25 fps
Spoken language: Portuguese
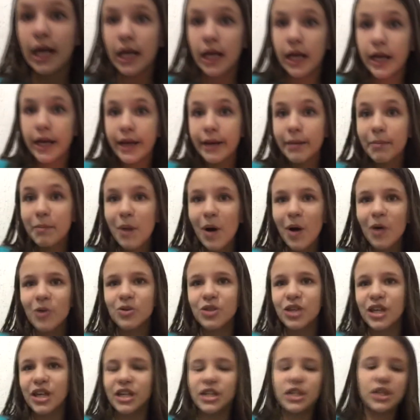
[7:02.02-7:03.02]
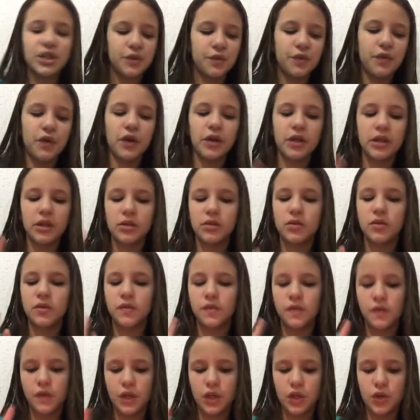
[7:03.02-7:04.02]
E bom, gente, foi isso o
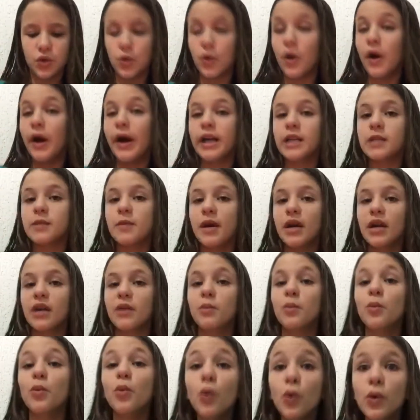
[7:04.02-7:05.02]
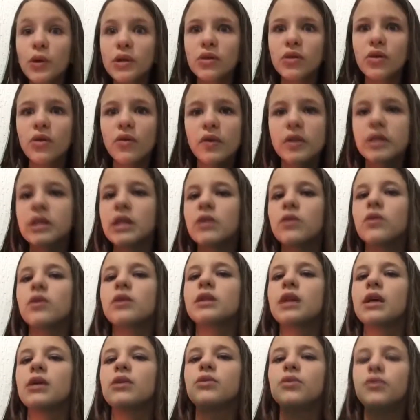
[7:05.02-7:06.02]
vídeo. Espero que muito que vocês tenham
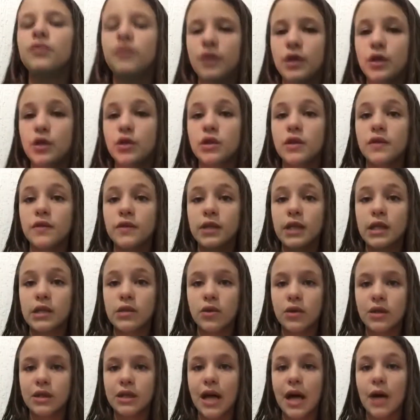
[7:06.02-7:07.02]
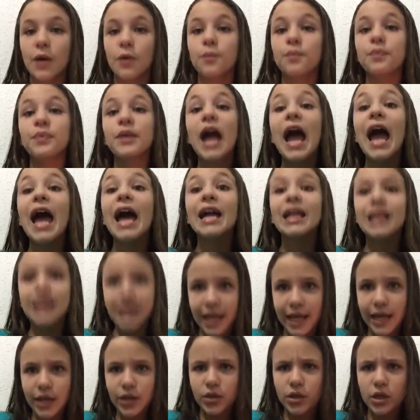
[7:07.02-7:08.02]
gostado do vídeo. Se vocês gostaram,
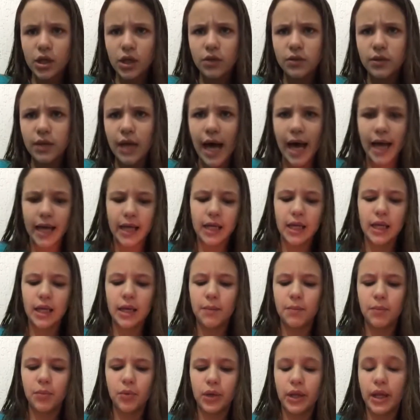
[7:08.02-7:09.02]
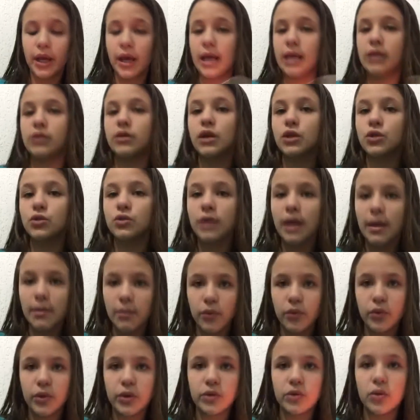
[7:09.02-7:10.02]
deixe seu like, porque isso ajuda
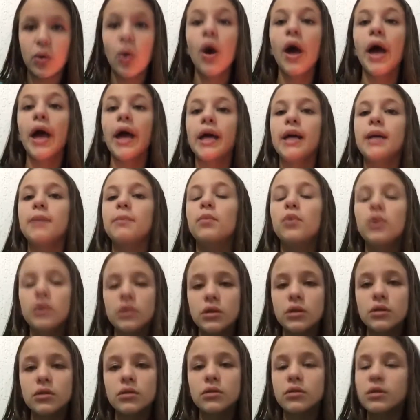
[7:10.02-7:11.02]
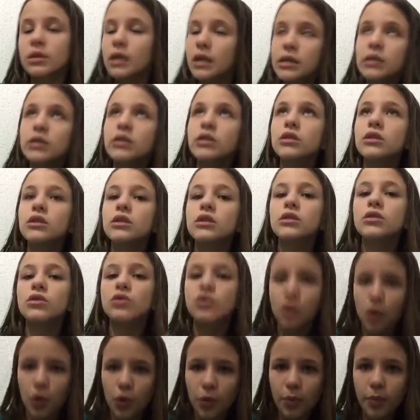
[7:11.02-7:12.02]
muito. E muitas
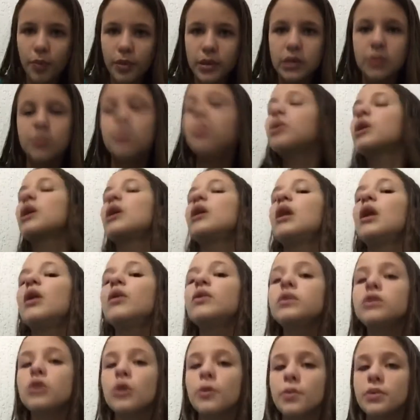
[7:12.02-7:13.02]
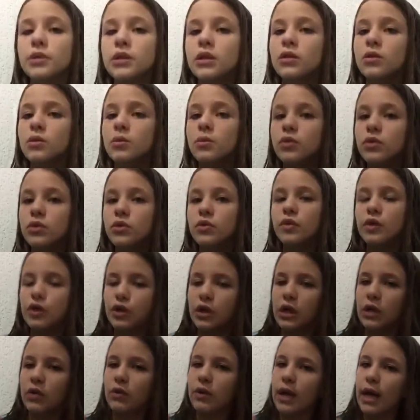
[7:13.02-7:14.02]
desculpas, porque eu não estou postando muito vídeo
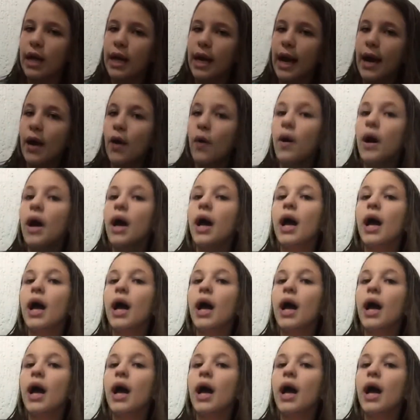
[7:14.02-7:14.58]
aqui no canal.